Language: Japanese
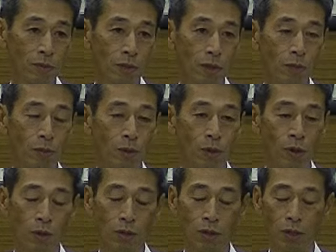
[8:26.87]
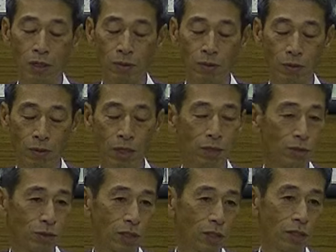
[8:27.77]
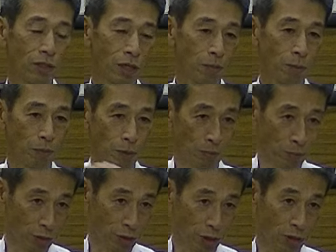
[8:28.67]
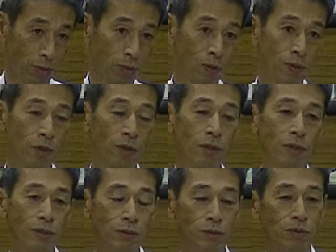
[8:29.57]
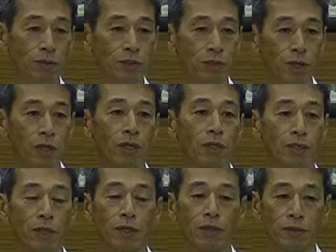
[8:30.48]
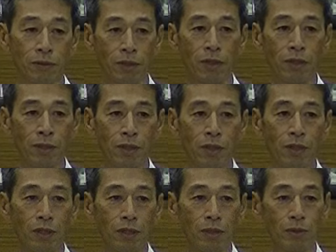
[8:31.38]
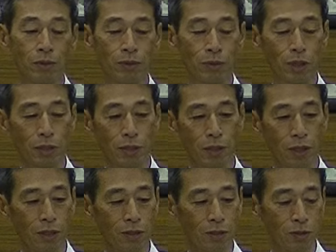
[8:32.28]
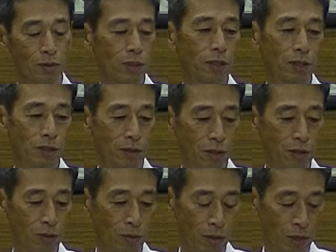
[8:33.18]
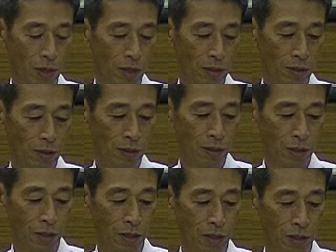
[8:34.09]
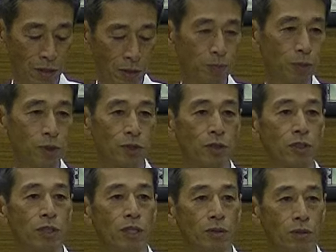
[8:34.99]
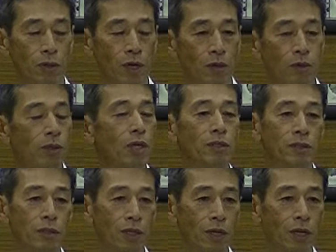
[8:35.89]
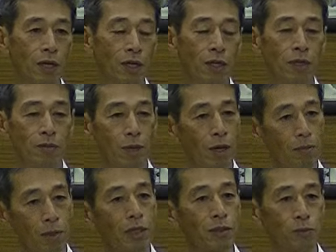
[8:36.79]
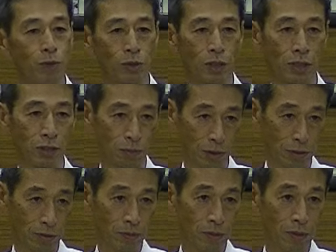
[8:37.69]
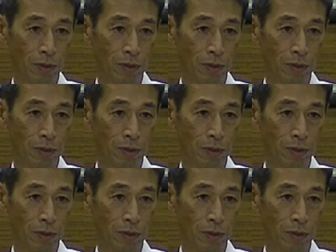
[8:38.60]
だからもうあの乾燥剤入れてもう密封してというふうにしなきゃいけないんですよね。でもそうやって錠剤にしたりとか、えー、チップスにしたりとか粉にしたらまあまあ日持ちがします。